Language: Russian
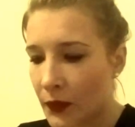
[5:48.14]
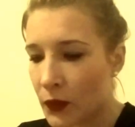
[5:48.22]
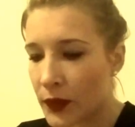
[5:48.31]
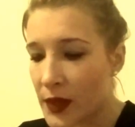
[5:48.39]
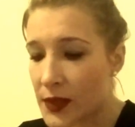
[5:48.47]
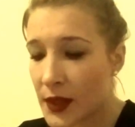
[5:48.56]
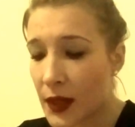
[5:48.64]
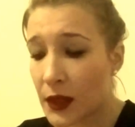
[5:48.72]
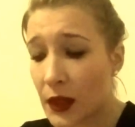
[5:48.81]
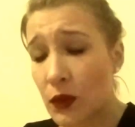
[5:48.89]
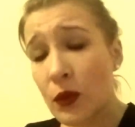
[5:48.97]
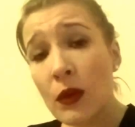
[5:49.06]
вот если я
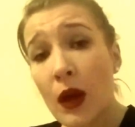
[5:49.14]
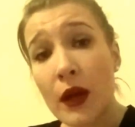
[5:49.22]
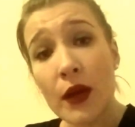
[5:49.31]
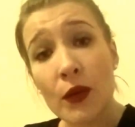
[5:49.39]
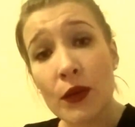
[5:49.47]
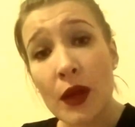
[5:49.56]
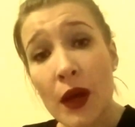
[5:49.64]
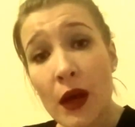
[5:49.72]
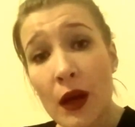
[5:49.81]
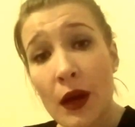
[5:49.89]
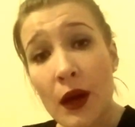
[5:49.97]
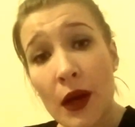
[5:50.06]
найду ее
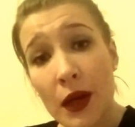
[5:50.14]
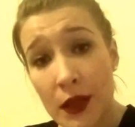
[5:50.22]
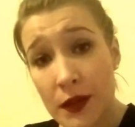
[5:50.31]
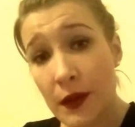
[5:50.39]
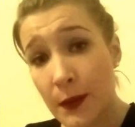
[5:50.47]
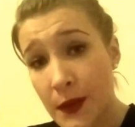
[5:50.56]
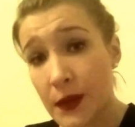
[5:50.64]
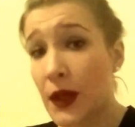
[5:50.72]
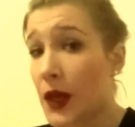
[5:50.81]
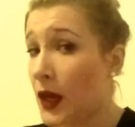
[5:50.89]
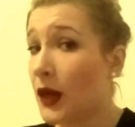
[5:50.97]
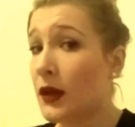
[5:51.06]
на английском
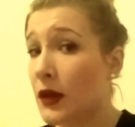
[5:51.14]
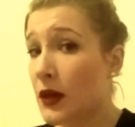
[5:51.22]
языке,